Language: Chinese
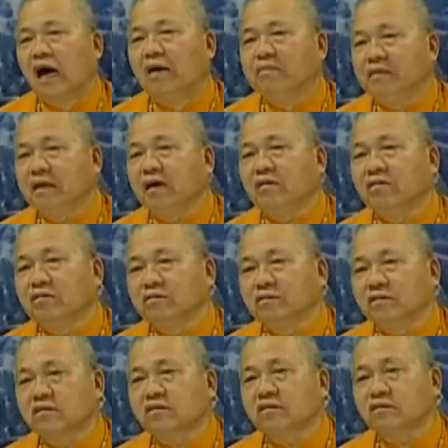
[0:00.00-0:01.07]
啊，妙
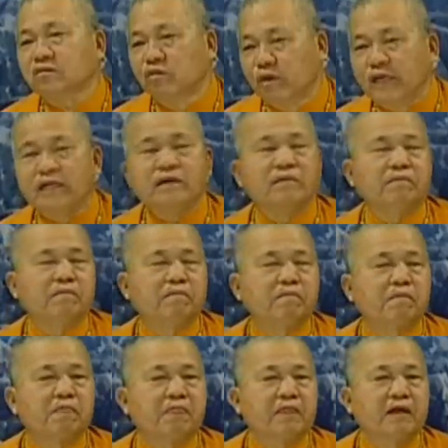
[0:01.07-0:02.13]
智慧，
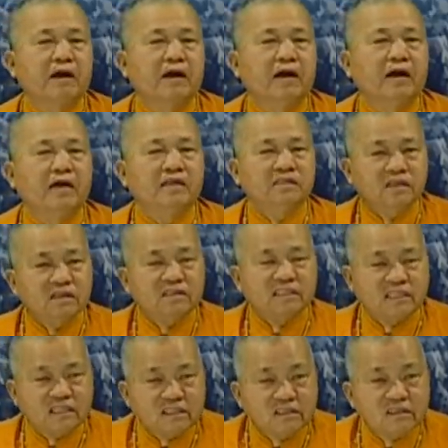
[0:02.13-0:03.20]
这
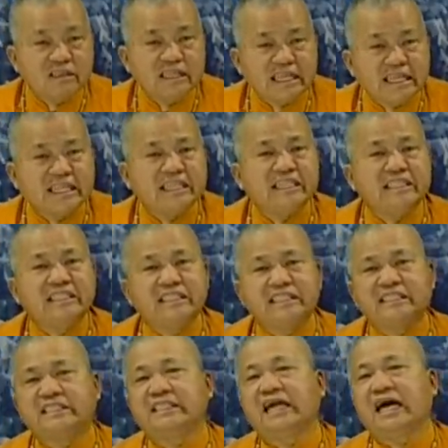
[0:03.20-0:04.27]
即是利
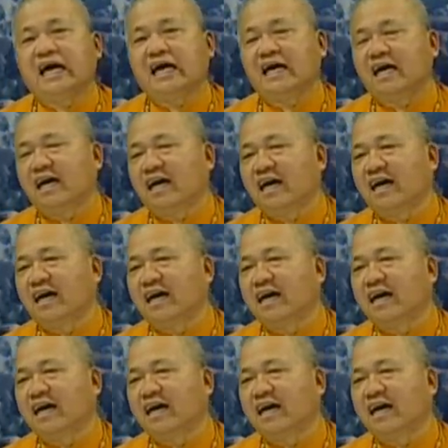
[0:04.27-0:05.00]
己啊，